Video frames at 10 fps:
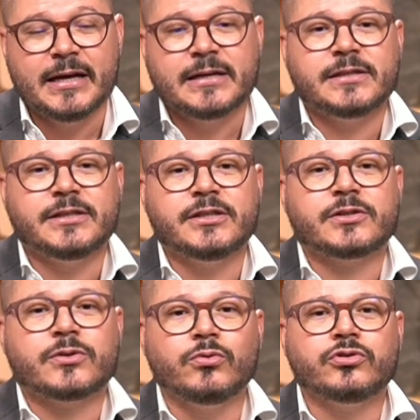Se
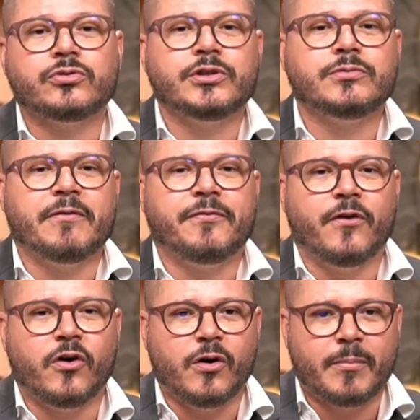desconstruir de uma
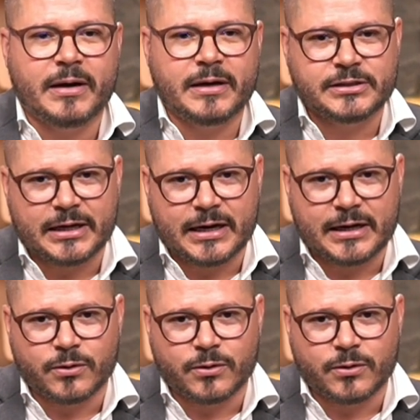forma e gerar